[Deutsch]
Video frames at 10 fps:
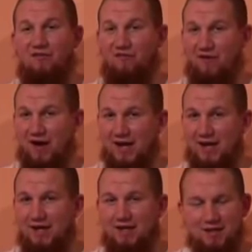
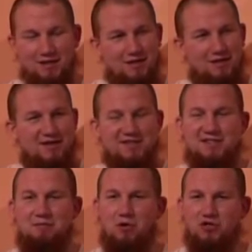Weil
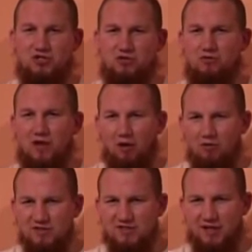sie möchten gut
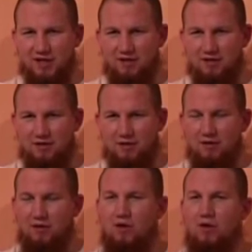aussehen.
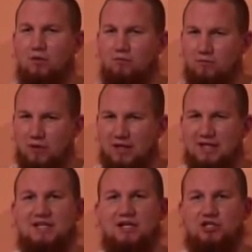
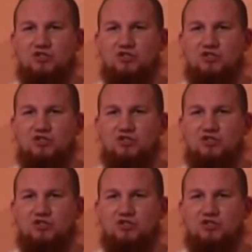Das ist eine